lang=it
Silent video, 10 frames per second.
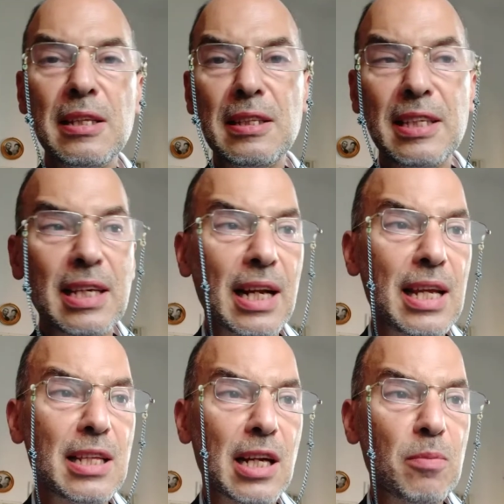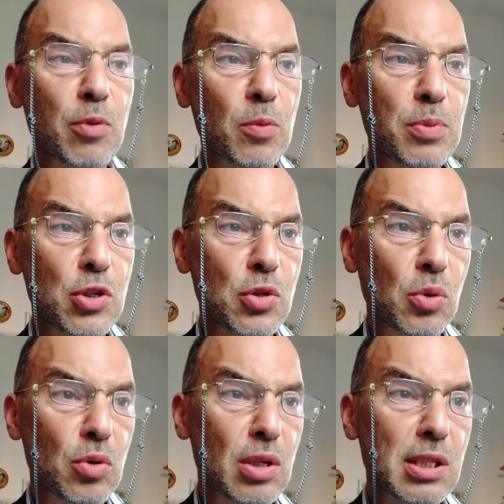di credere ai propri
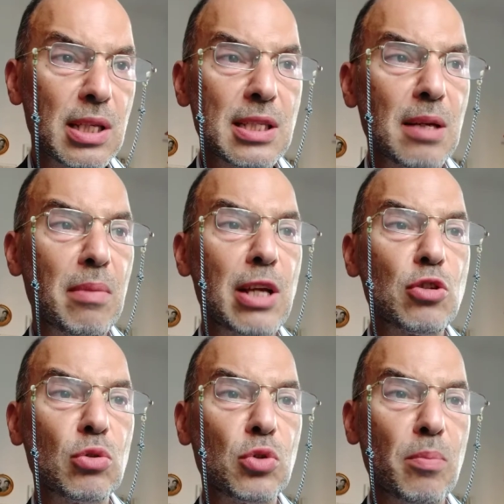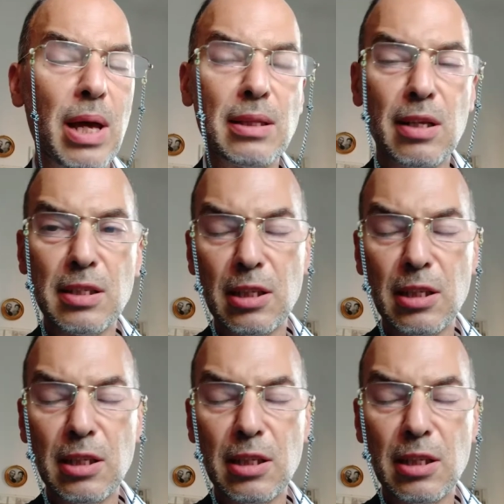sogni senza mai sottomettersi,